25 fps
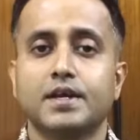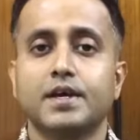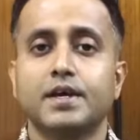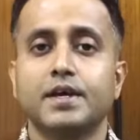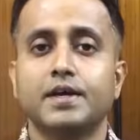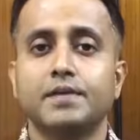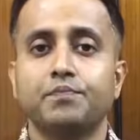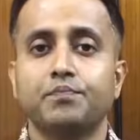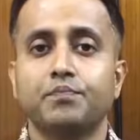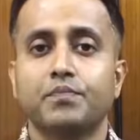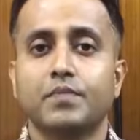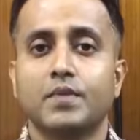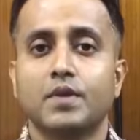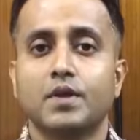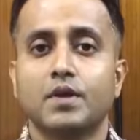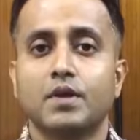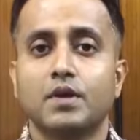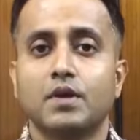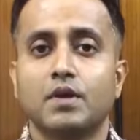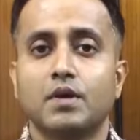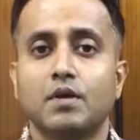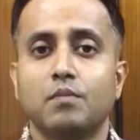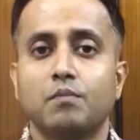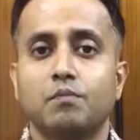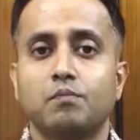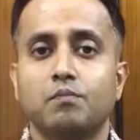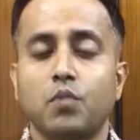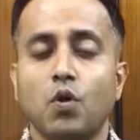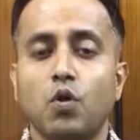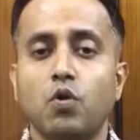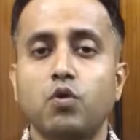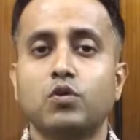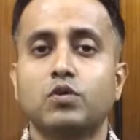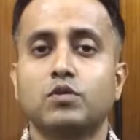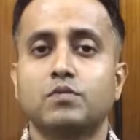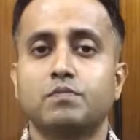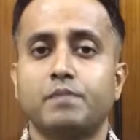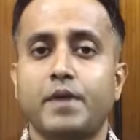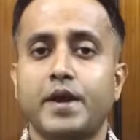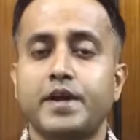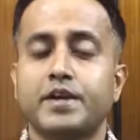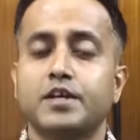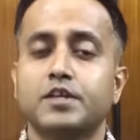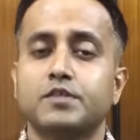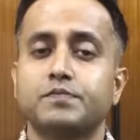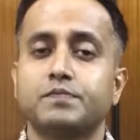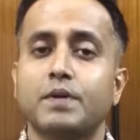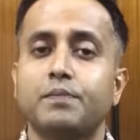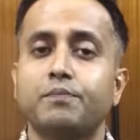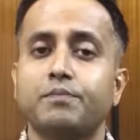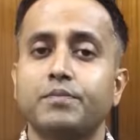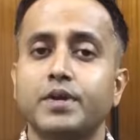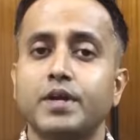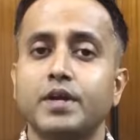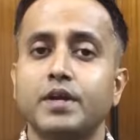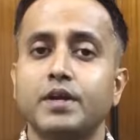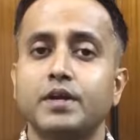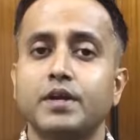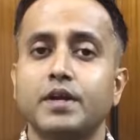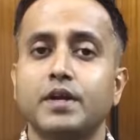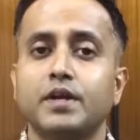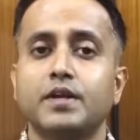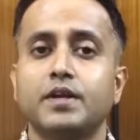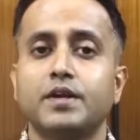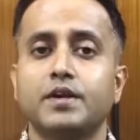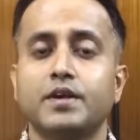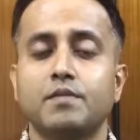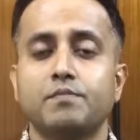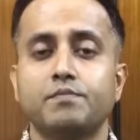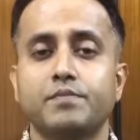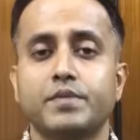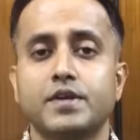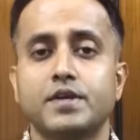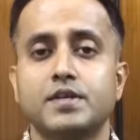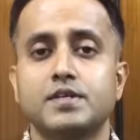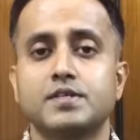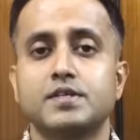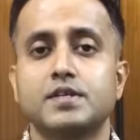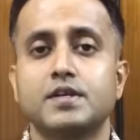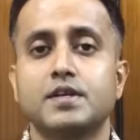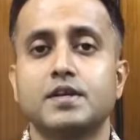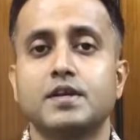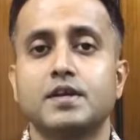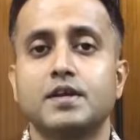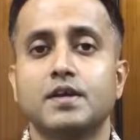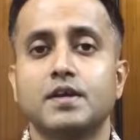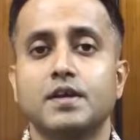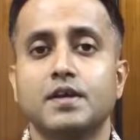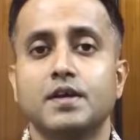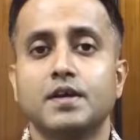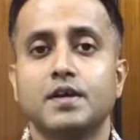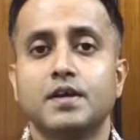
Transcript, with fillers: जाता है बहुत माइनस फिफ्टी डिग्री टेम्परेचर